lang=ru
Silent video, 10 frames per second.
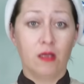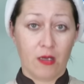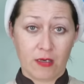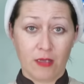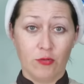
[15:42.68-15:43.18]

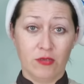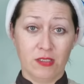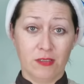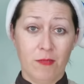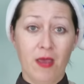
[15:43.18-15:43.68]

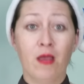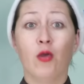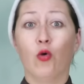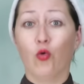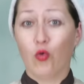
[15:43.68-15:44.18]
Радуйте себя,
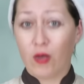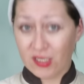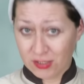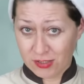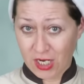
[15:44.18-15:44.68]

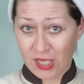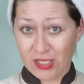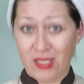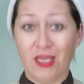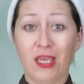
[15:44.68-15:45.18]

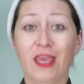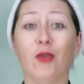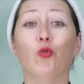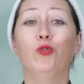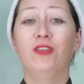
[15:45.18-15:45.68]
угощайте
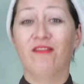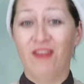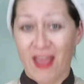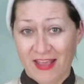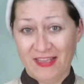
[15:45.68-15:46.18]
и
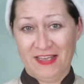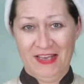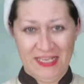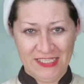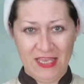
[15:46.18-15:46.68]
удивляйте
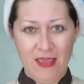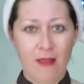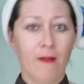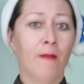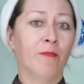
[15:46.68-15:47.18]

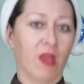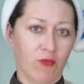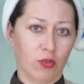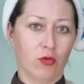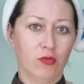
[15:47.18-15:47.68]
гостей,
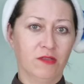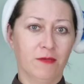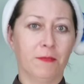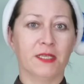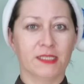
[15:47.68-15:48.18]
а
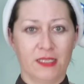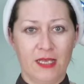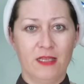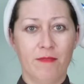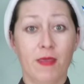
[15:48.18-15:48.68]
фотоотзывы
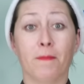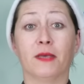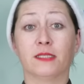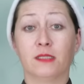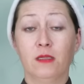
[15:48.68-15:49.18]
присылайте мне
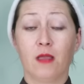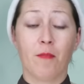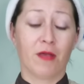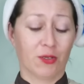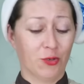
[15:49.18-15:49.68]
по
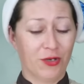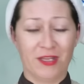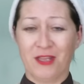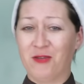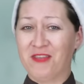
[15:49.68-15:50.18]
ссылкам,
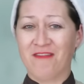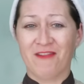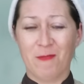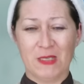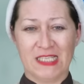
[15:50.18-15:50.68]
которые найдете
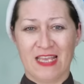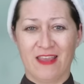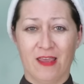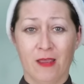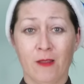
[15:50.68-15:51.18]
в
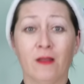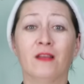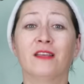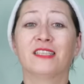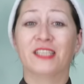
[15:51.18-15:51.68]
описании.
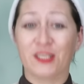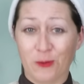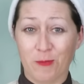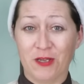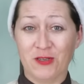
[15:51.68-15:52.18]
С
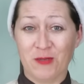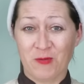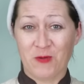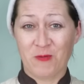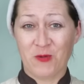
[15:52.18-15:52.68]

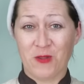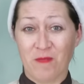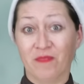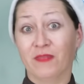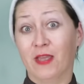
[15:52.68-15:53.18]
наступающим Новым
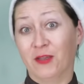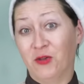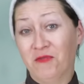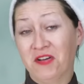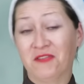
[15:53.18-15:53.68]
годом! До
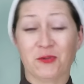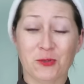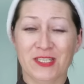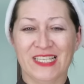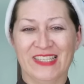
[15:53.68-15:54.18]
новых
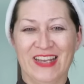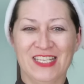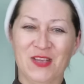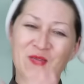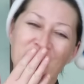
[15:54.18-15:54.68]
вкусных
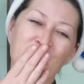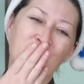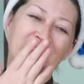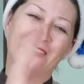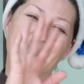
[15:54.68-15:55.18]
встреч!
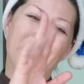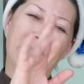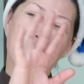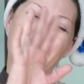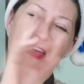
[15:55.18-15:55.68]

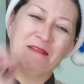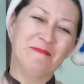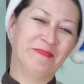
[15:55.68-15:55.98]
Пока-пока!